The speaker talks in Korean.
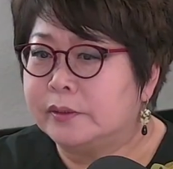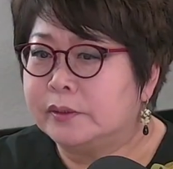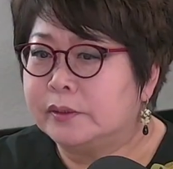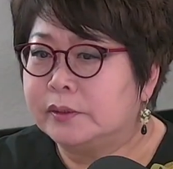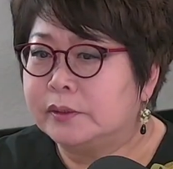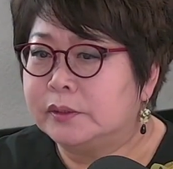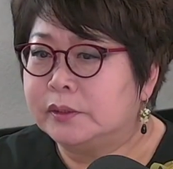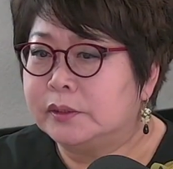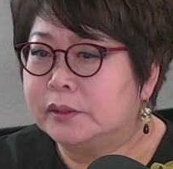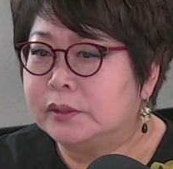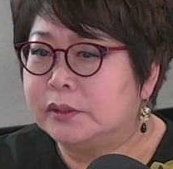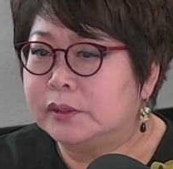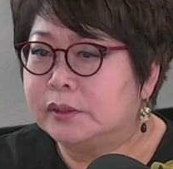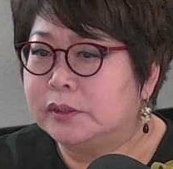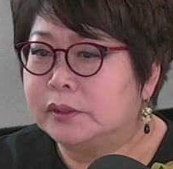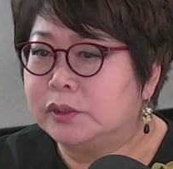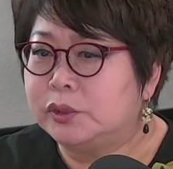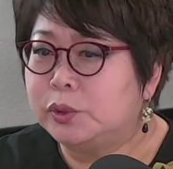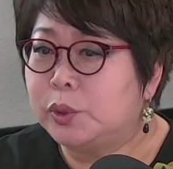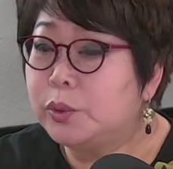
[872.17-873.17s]

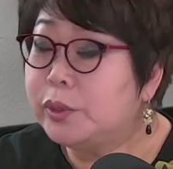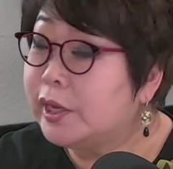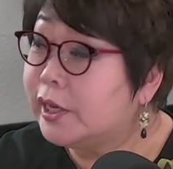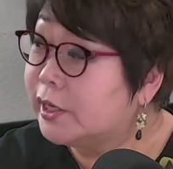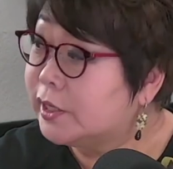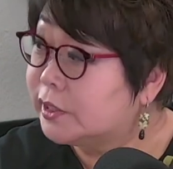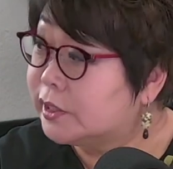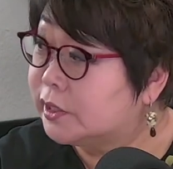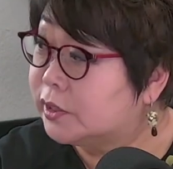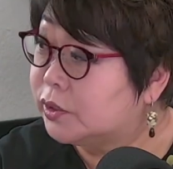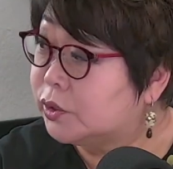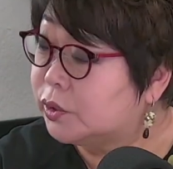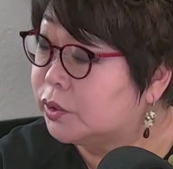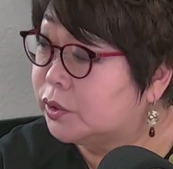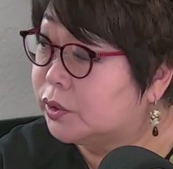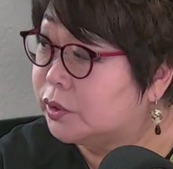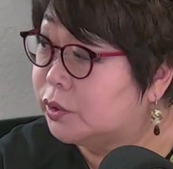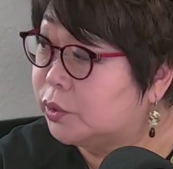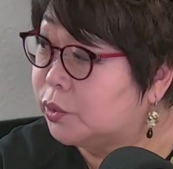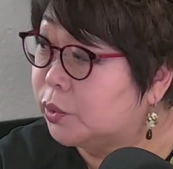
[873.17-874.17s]
그 초대
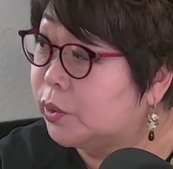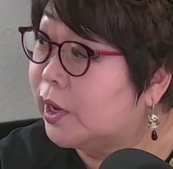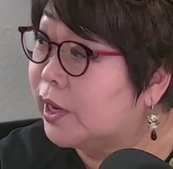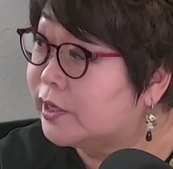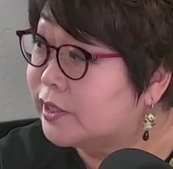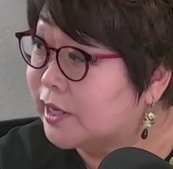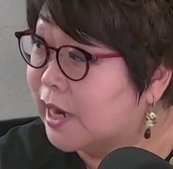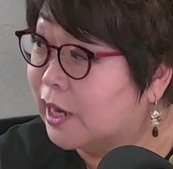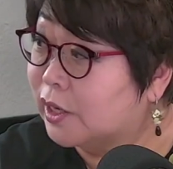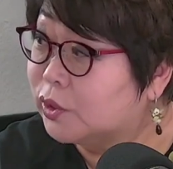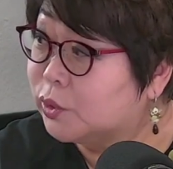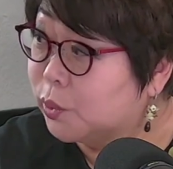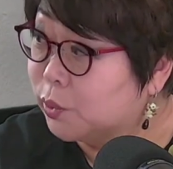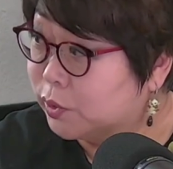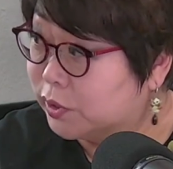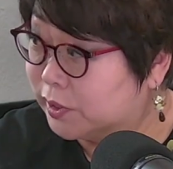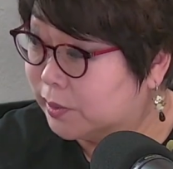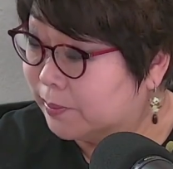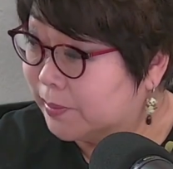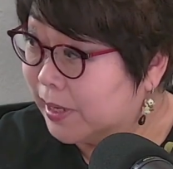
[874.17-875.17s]
교회 장로
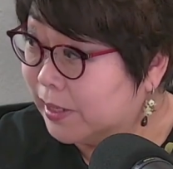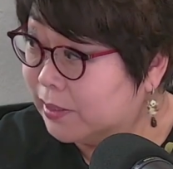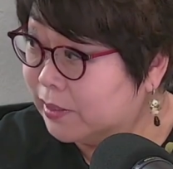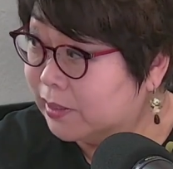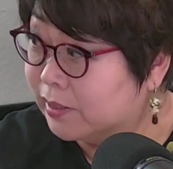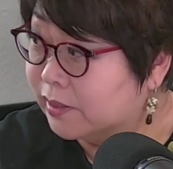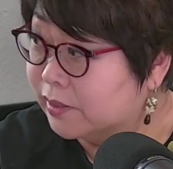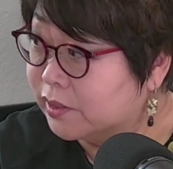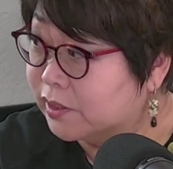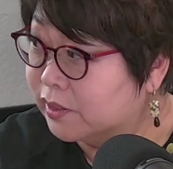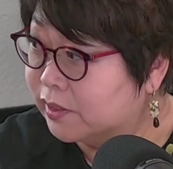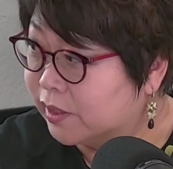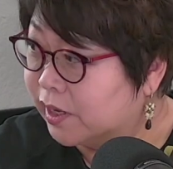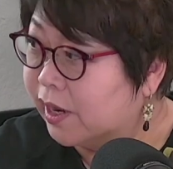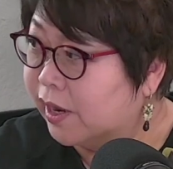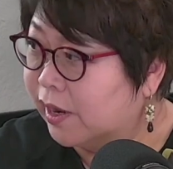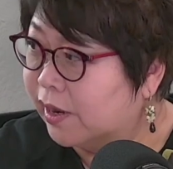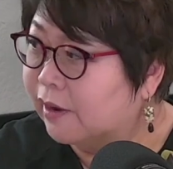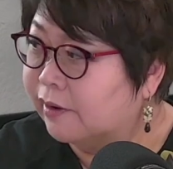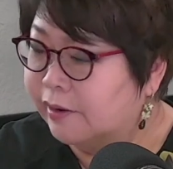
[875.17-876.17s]
집안. 아, 예,
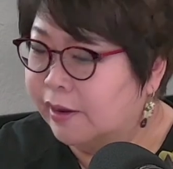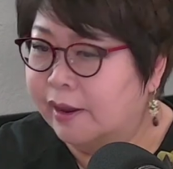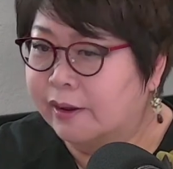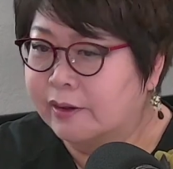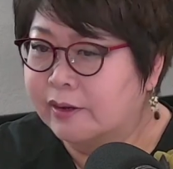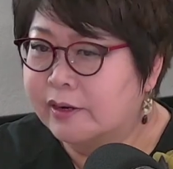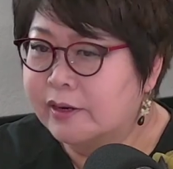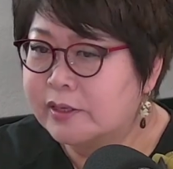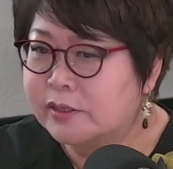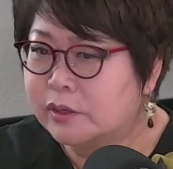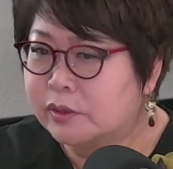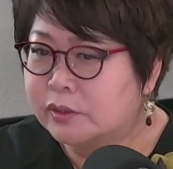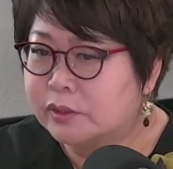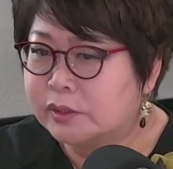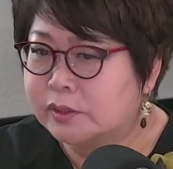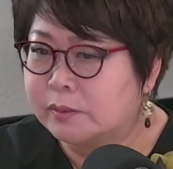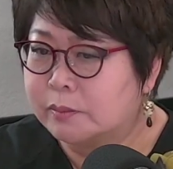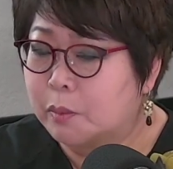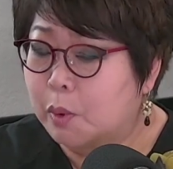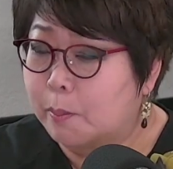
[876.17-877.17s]
그러셨군요. 예, 예. 그래서
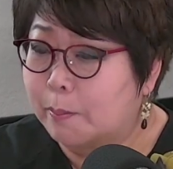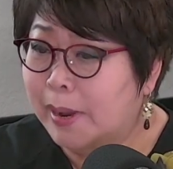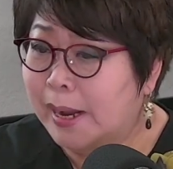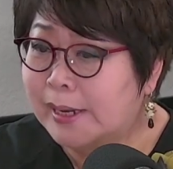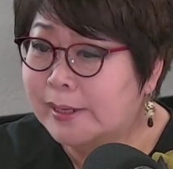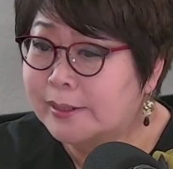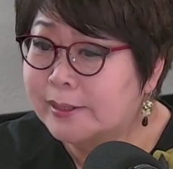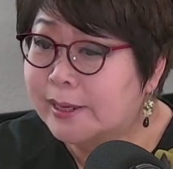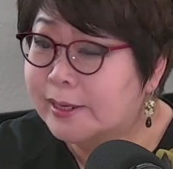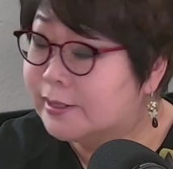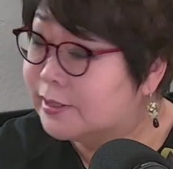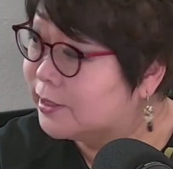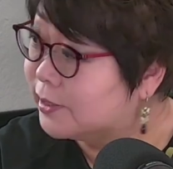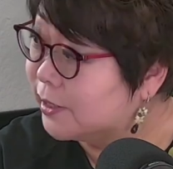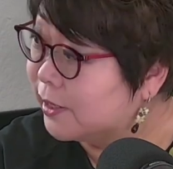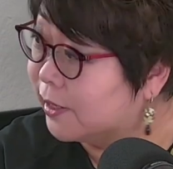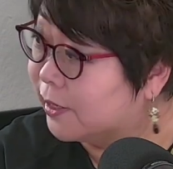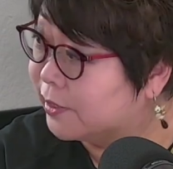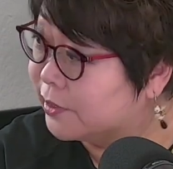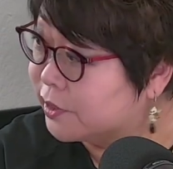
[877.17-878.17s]
지금 뭐
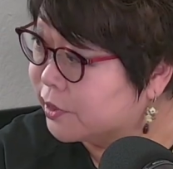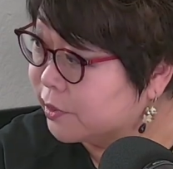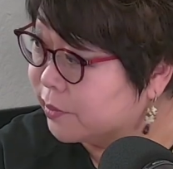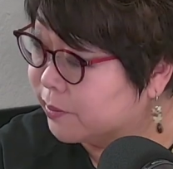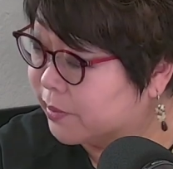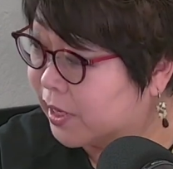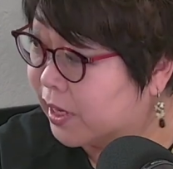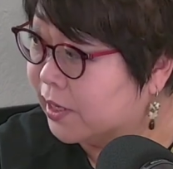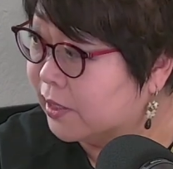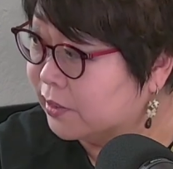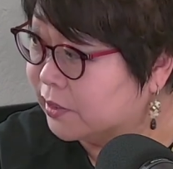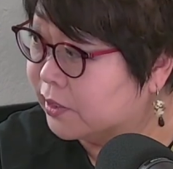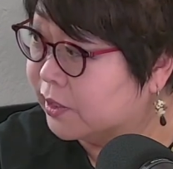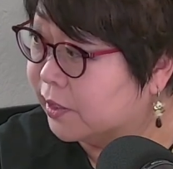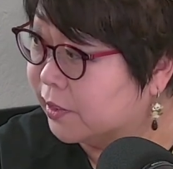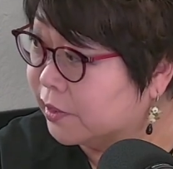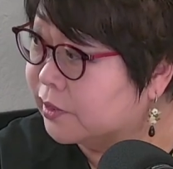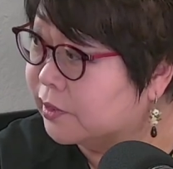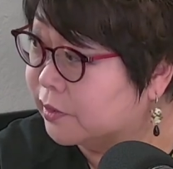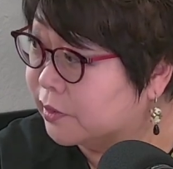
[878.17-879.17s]
8대째 지금 다 이제
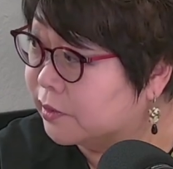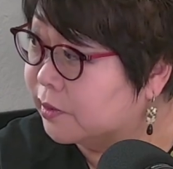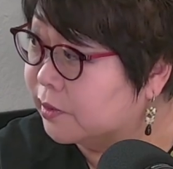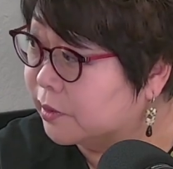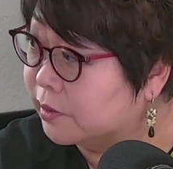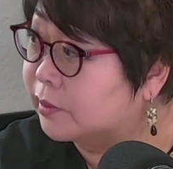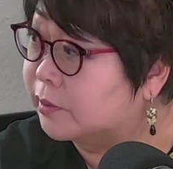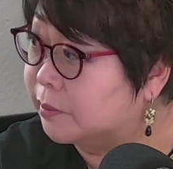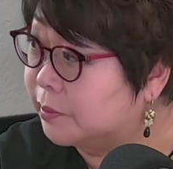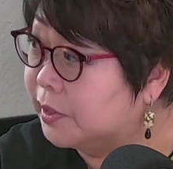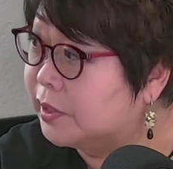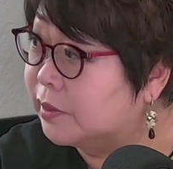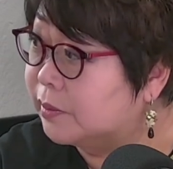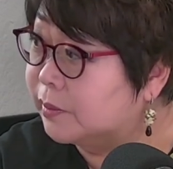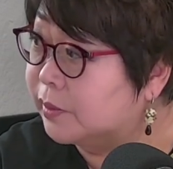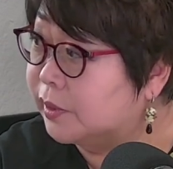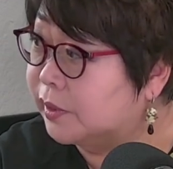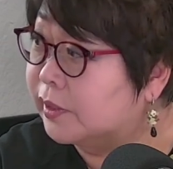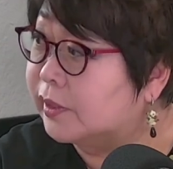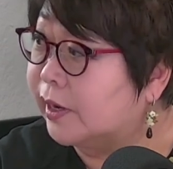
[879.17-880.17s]
그
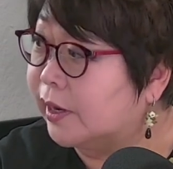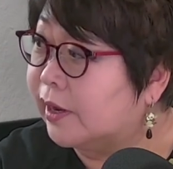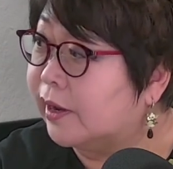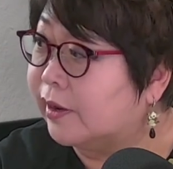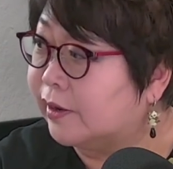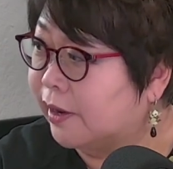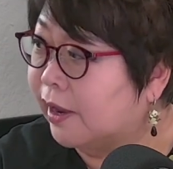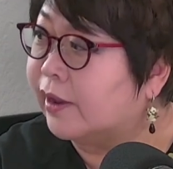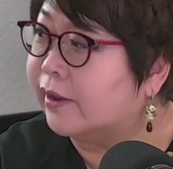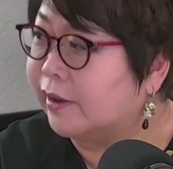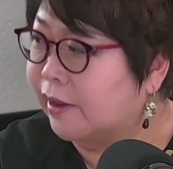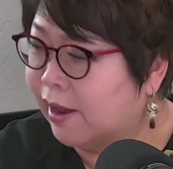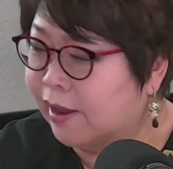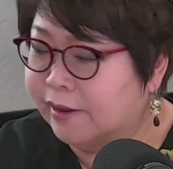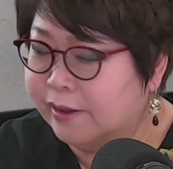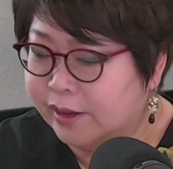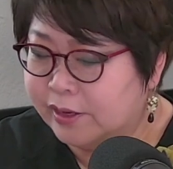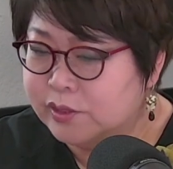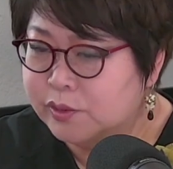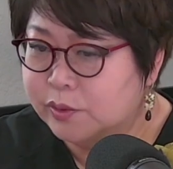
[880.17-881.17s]
믿음을 예, 예, 예,
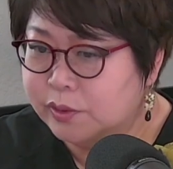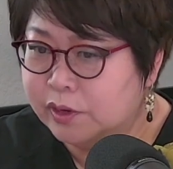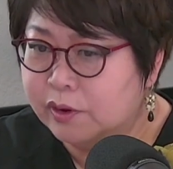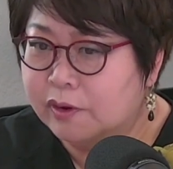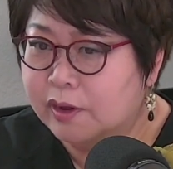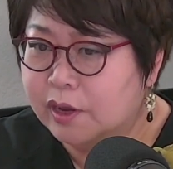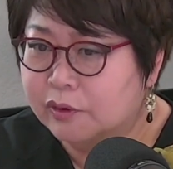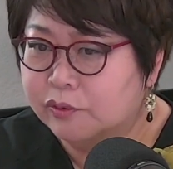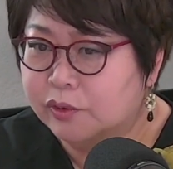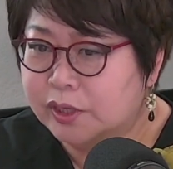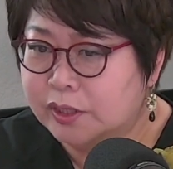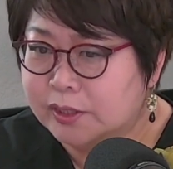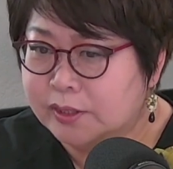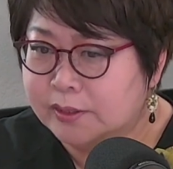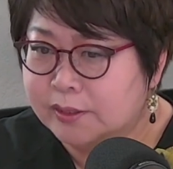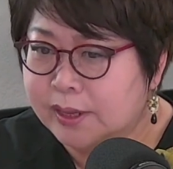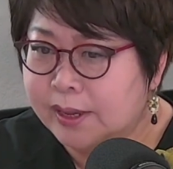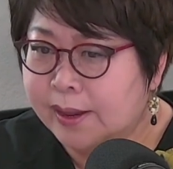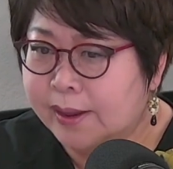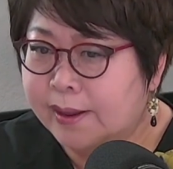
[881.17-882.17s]
계속 이어가고
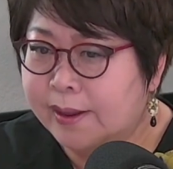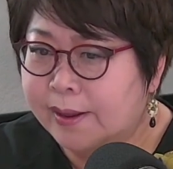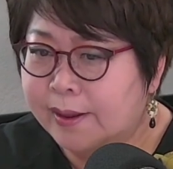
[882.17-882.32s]
있는데